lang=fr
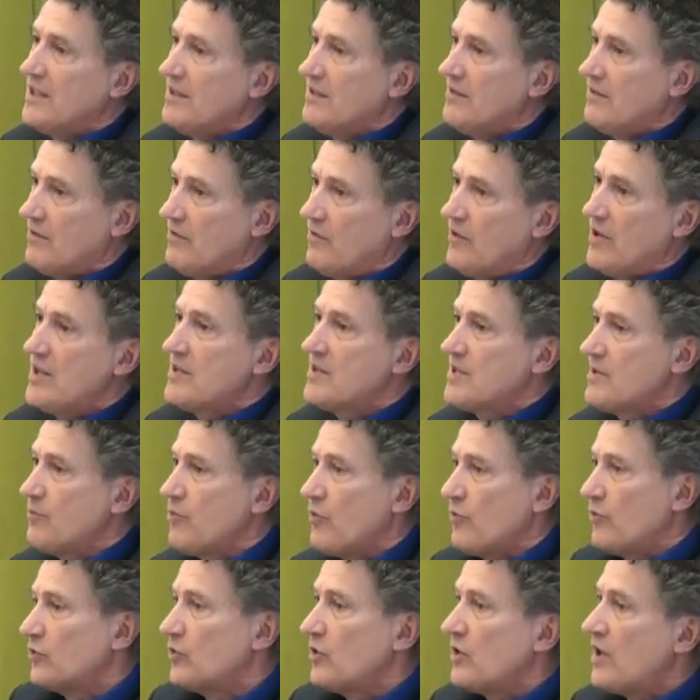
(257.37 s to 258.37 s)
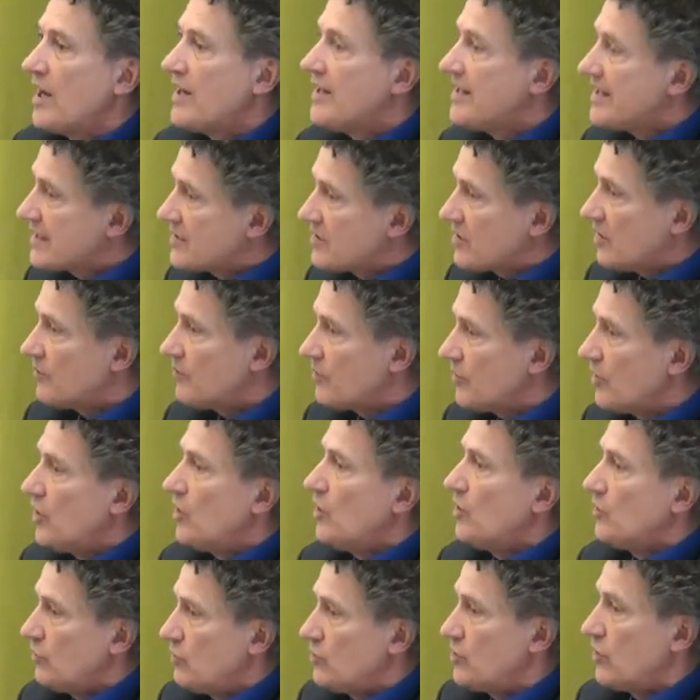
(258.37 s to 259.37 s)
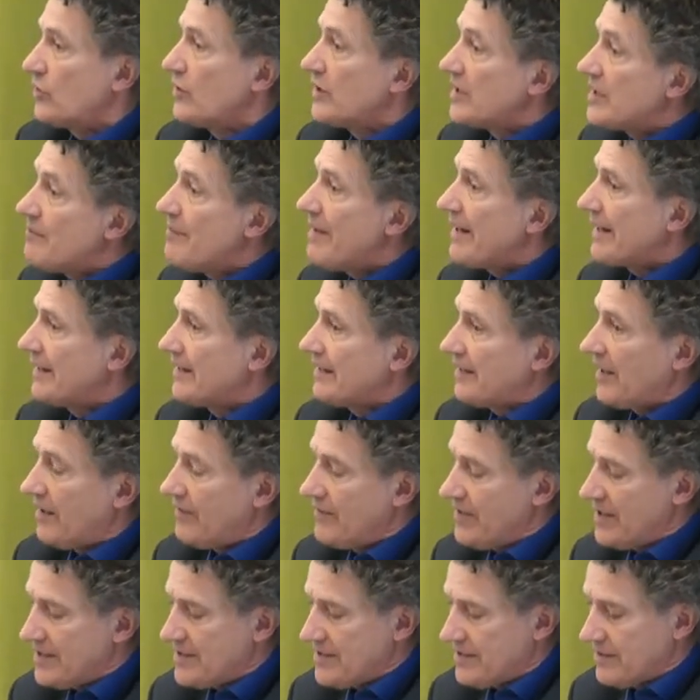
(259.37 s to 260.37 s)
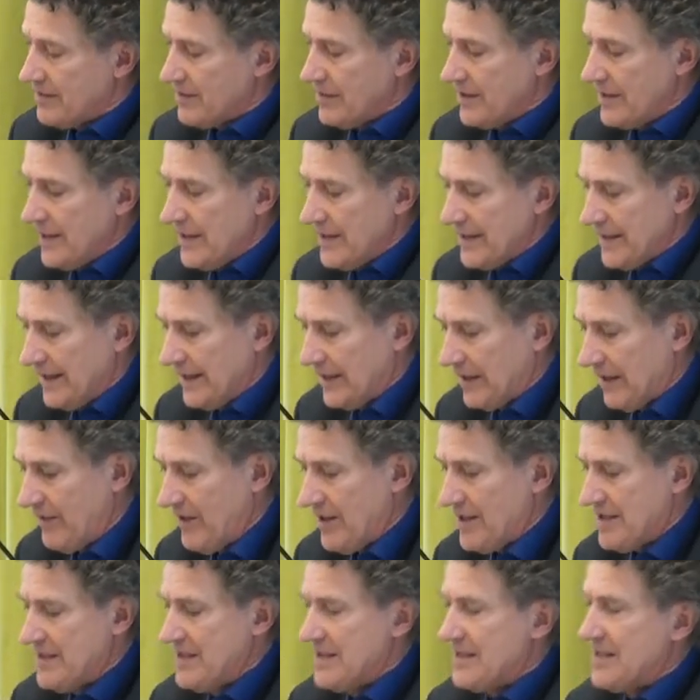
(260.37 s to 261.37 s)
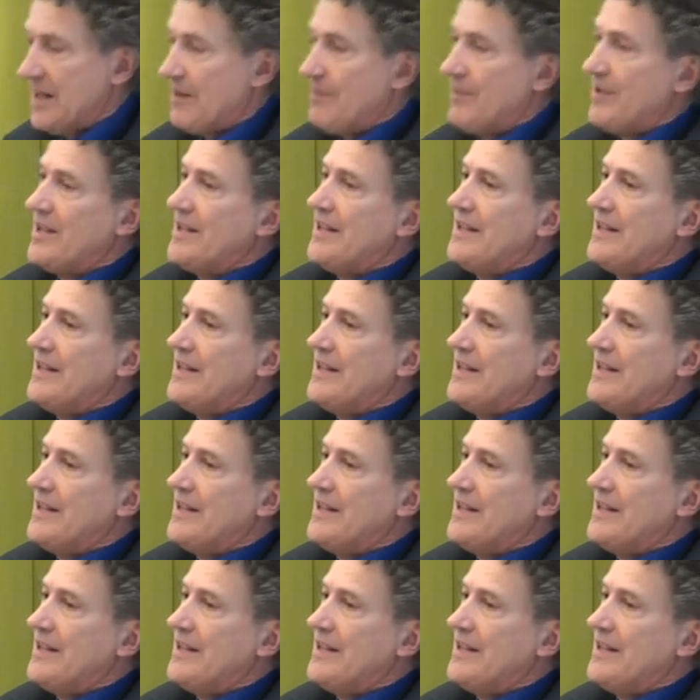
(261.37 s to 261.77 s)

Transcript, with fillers: Vous voyez, c'est pour vous donner un exemple du genre de débat qui traverse, qui l'islam.